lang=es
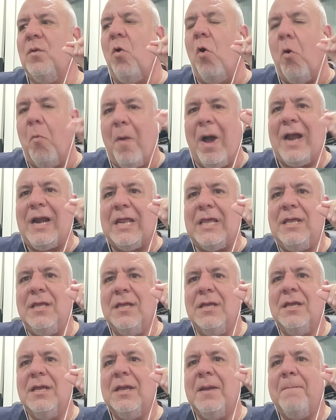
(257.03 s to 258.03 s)

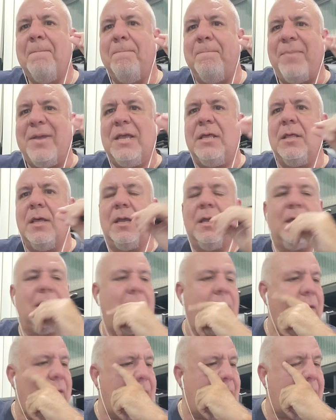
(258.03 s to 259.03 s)
O'Malley pide
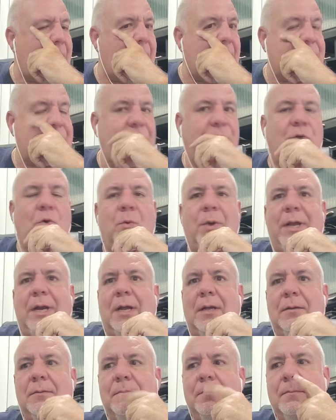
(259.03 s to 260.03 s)
a Chito
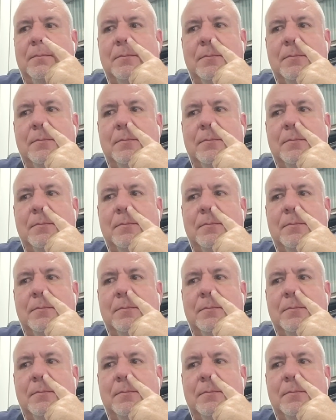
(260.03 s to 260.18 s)
Vera,